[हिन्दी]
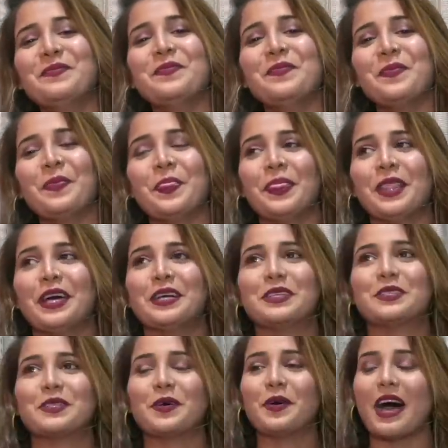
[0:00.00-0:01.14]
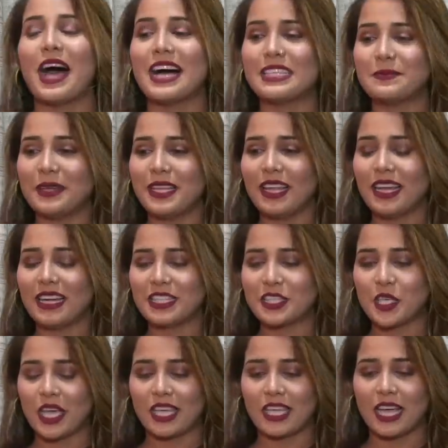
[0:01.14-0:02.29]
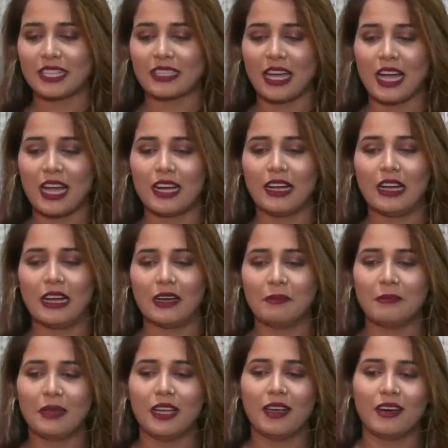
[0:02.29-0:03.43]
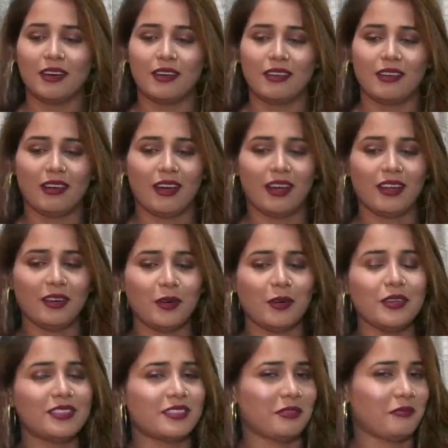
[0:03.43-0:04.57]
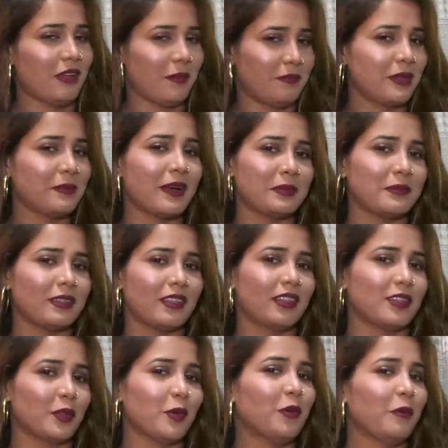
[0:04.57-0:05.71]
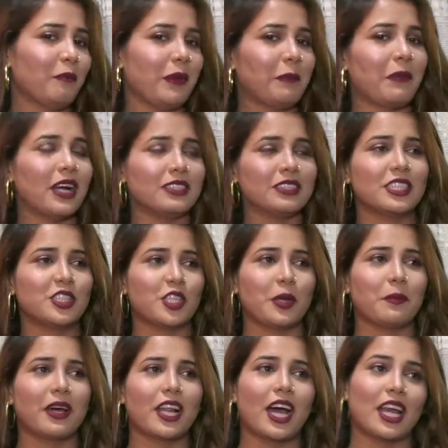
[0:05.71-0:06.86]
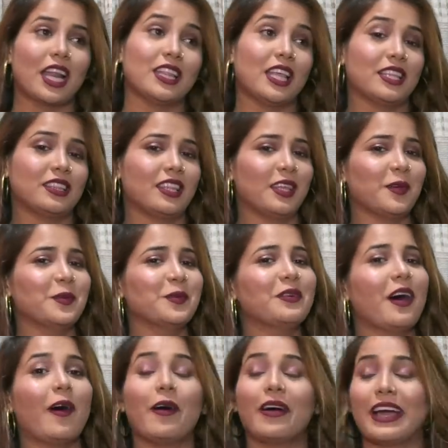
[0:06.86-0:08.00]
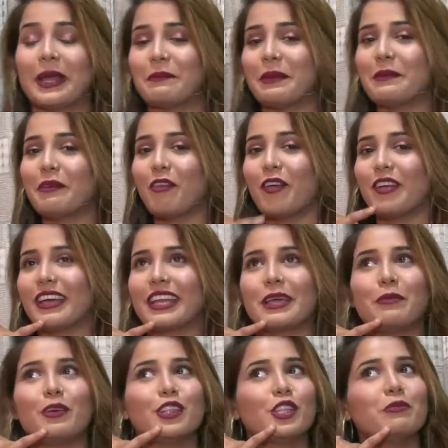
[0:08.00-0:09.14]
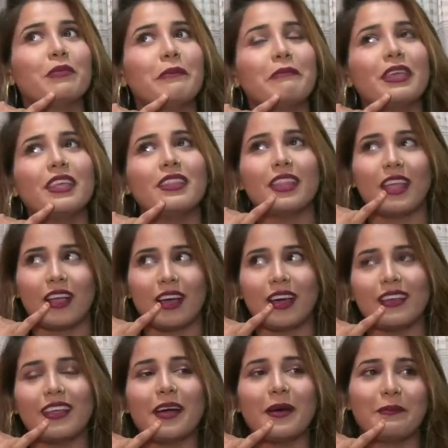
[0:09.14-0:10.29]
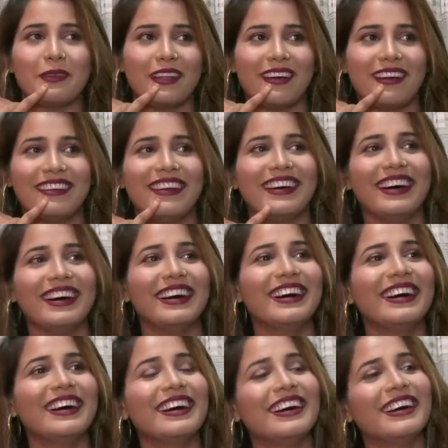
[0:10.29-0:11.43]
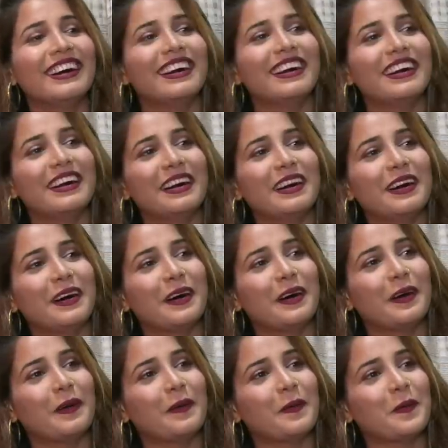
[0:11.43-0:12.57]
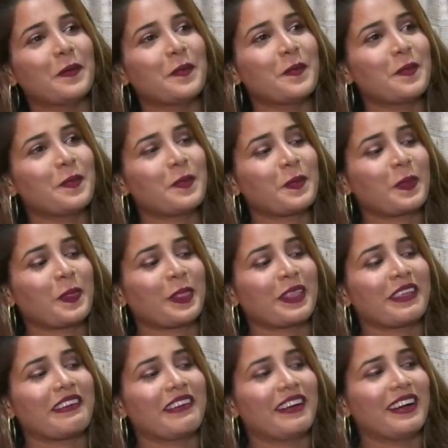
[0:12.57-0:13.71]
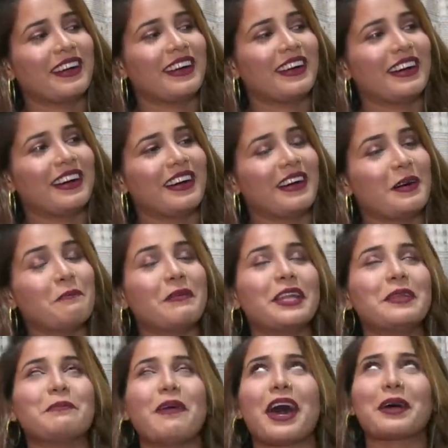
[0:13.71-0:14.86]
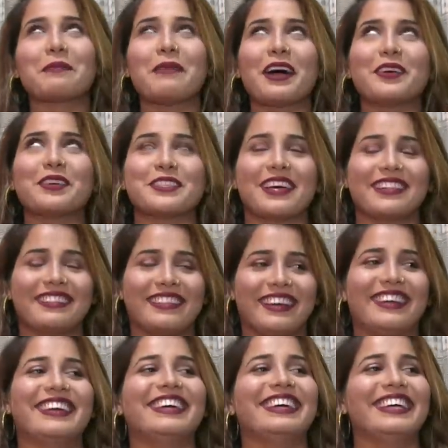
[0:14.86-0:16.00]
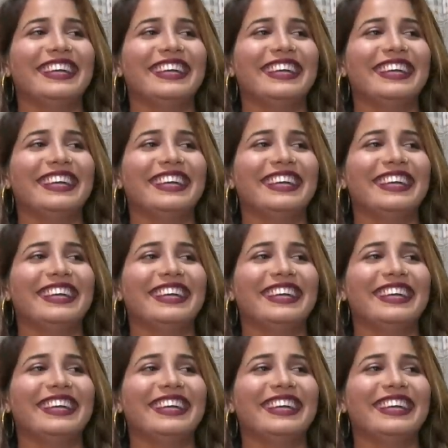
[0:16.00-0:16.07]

सो so, आज मैंने चेक किया था आ, मैं आ, हर रोज़ मैं अपनी बात बताती हूँ मैं पाँच से छः बार गाना देखती हूँ और घर पे भी फ़ोन करके बोलती हूँ मम्मी देखा ना आपने गाना क्या, क्या फीलिंग है कमेंट पढ़ने के बाद की वो जो आती है वो मन बाग बाग हो जाता है